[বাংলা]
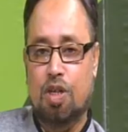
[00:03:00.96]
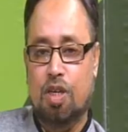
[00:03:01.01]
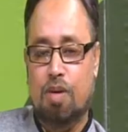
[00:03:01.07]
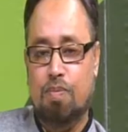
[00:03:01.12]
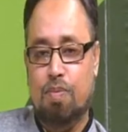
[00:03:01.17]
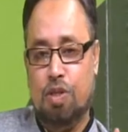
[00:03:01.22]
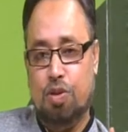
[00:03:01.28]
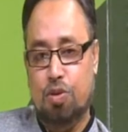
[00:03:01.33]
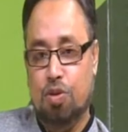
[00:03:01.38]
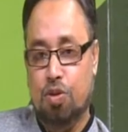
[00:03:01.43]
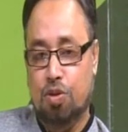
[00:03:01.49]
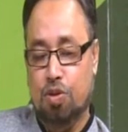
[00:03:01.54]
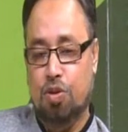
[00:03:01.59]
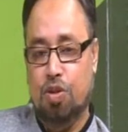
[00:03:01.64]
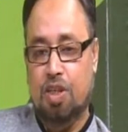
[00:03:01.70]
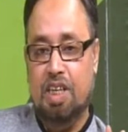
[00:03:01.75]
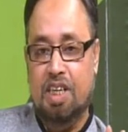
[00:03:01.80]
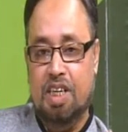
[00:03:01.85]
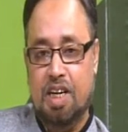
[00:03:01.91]
নাম্বার স্টুডিও
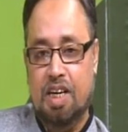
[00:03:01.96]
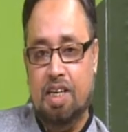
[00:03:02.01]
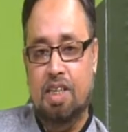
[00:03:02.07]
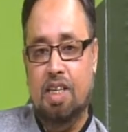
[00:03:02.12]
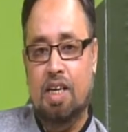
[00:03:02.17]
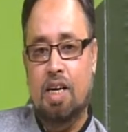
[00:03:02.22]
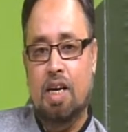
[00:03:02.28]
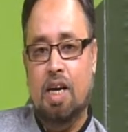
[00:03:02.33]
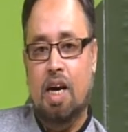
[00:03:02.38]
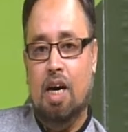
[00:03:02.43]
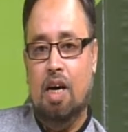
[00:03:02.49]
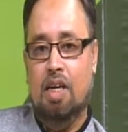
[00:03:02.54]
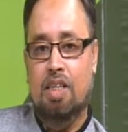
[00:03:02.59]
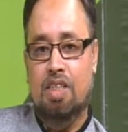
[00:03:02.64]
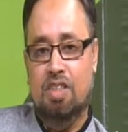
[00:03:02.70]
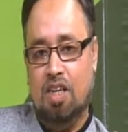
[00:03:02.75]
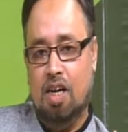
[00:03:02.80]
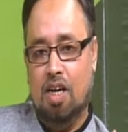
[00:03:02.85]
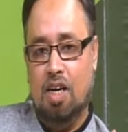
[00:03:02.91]
থেকে নেন
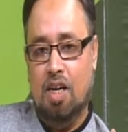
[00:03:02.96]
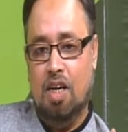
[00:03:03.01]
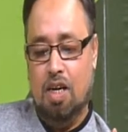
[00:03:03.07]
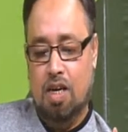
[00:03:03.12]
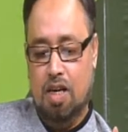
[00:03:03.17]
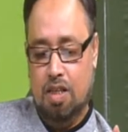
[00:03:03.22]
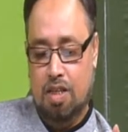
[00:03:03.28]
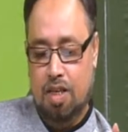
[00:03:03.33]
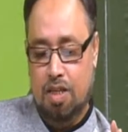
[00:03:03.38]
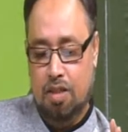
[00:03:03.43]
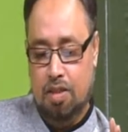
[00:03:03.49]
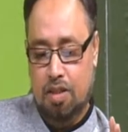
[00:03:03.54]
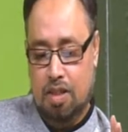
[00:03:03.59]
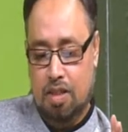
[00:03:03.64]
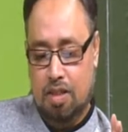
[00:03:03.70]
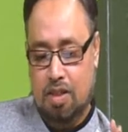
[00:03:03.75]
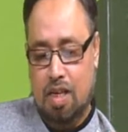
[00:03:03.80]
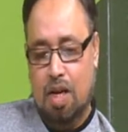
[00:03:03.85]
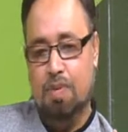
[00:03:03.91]
ইনশাল্লাহ এই
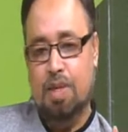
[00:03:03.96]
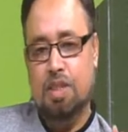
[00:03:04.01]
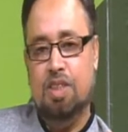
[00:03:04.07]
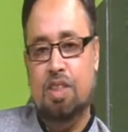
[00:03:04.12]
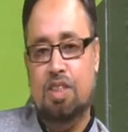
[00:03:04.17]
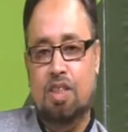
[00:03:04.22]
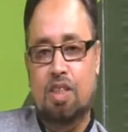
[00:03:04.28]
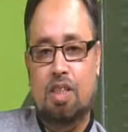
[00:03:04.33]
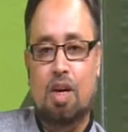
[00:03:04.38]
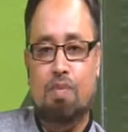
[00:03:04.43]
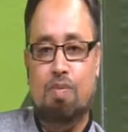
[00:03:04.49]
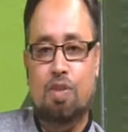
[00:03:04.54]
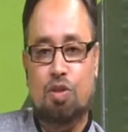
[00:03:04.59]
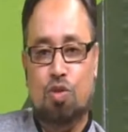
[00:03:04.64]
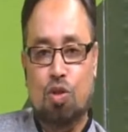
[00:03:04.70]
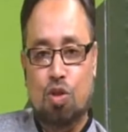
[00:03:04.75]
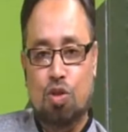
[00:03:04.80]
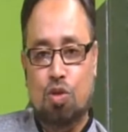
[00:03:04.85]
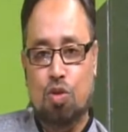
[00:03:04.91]
ইসলামের দৃষ্টিতে আপনার
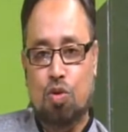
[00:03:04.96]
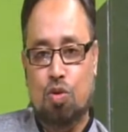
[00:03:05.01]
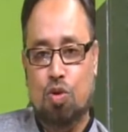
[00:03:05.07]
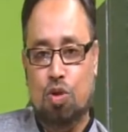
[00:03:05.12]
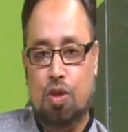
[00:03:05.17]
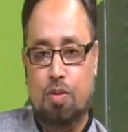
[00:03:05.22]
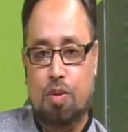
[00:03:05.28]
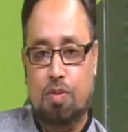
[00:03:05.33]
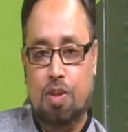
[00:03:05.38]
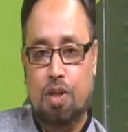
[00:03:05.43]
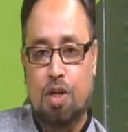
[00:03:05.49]
সলিউশনও খুঁজে পাবেন